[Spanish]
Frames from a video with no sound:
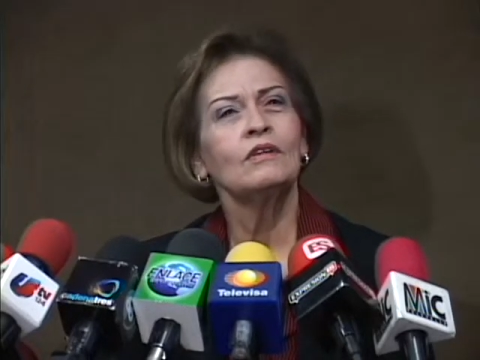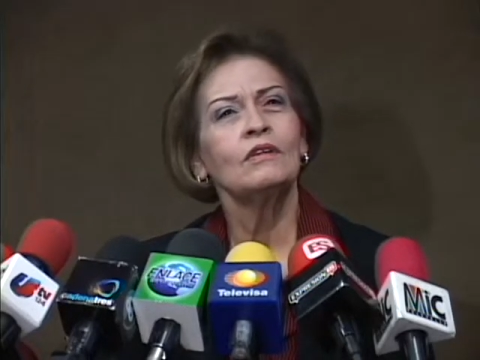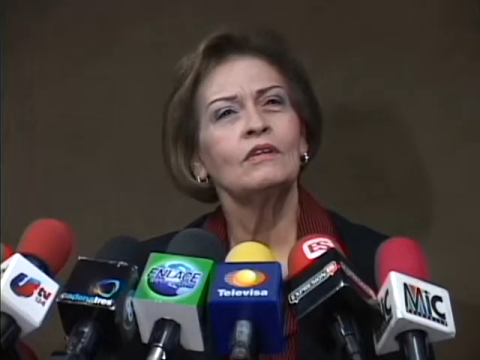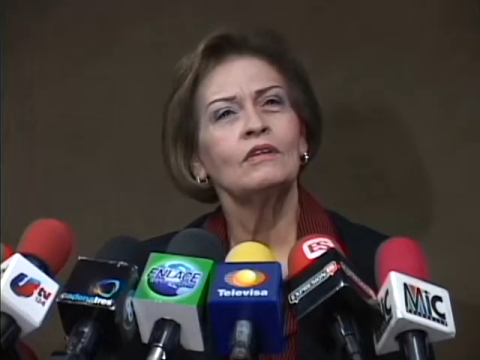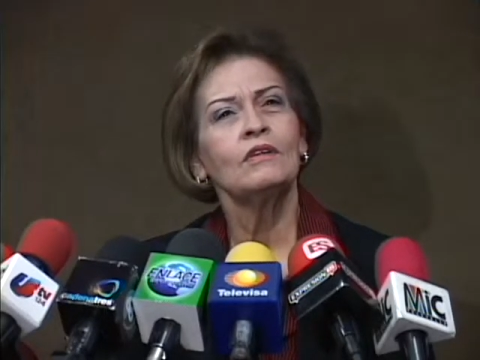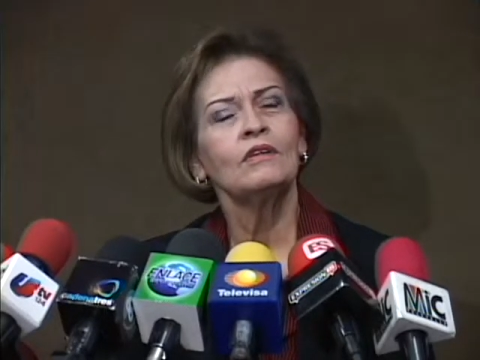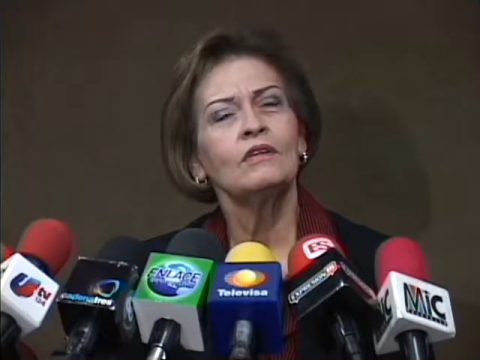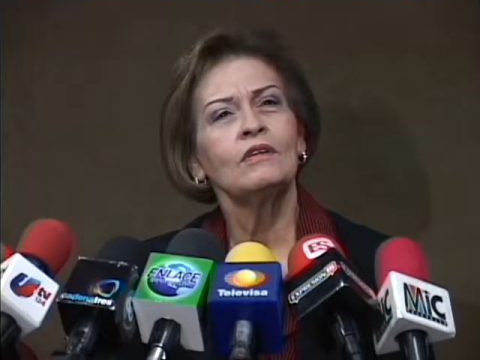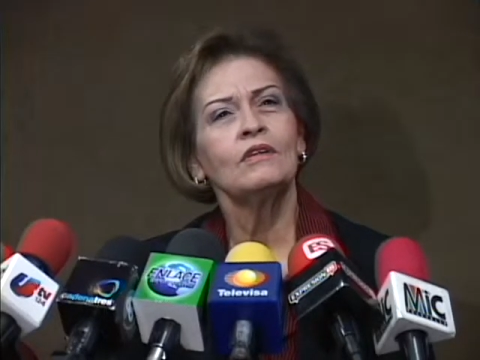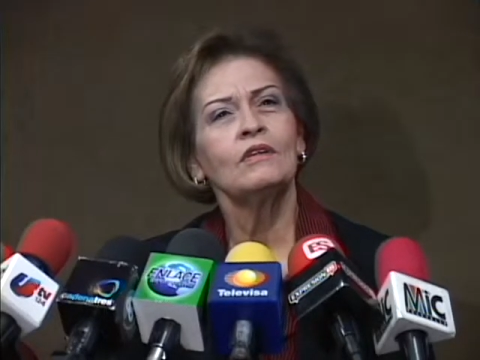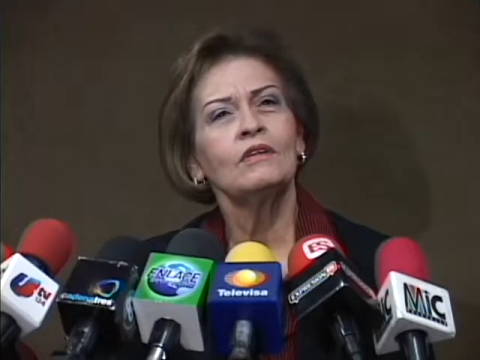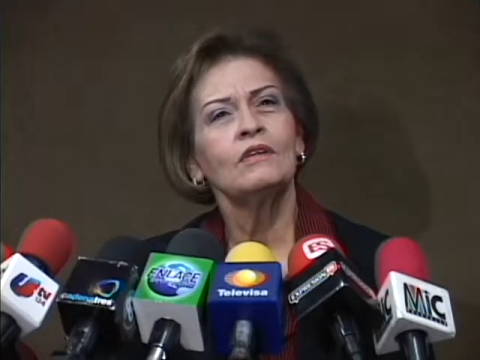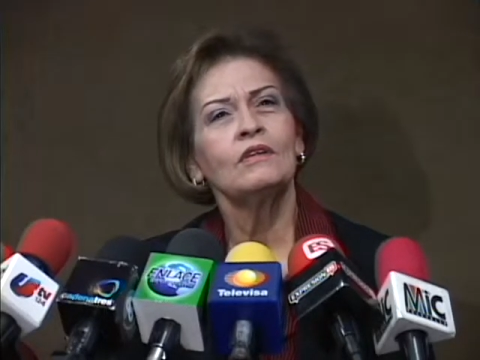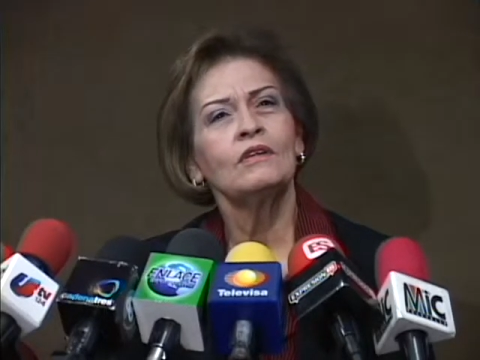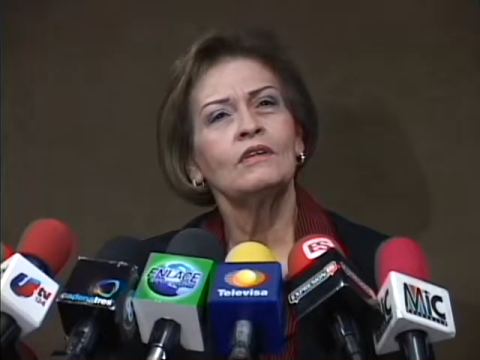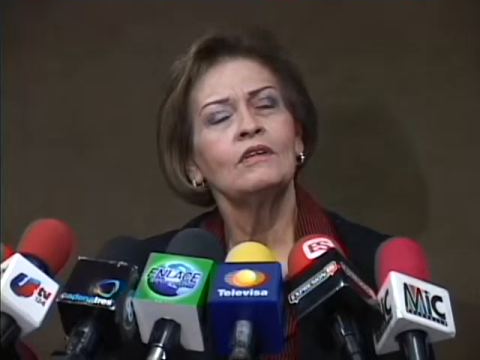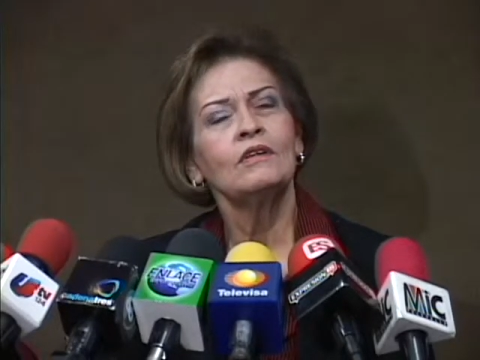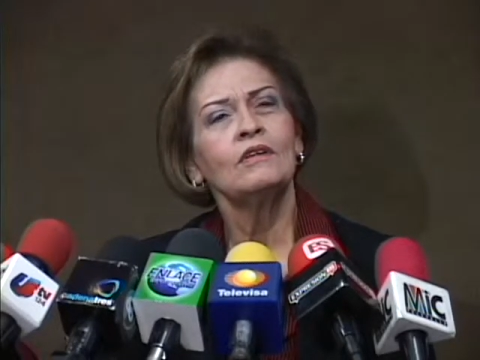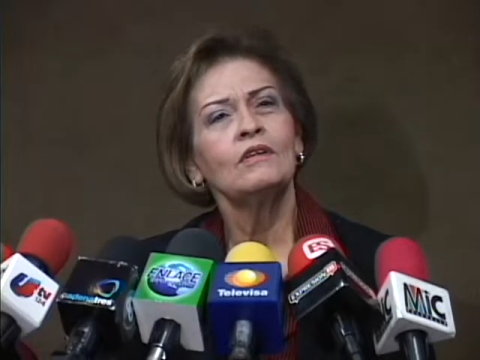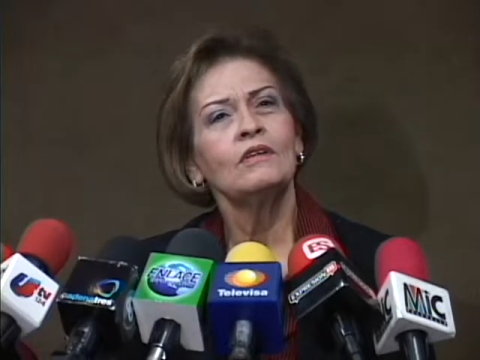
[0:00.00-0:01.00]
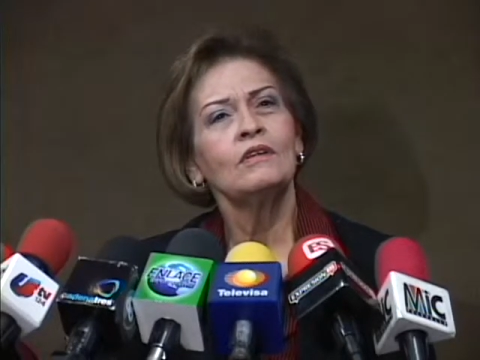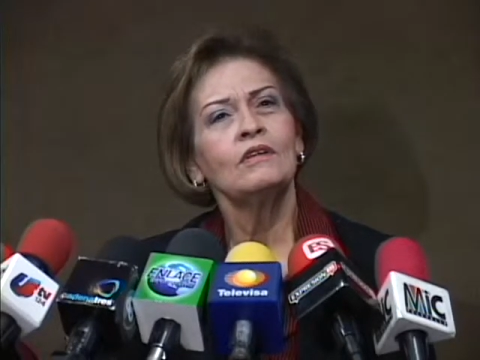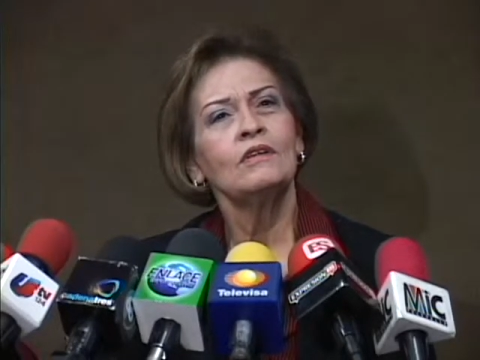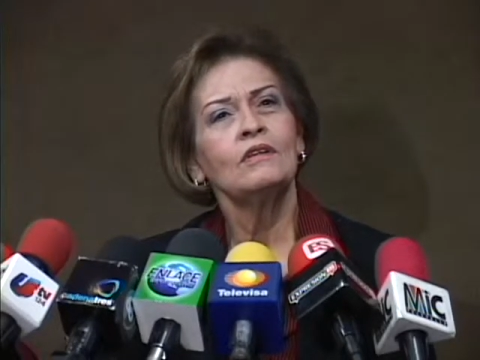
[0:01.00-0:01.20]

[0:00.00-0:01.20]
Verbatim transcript: solamente para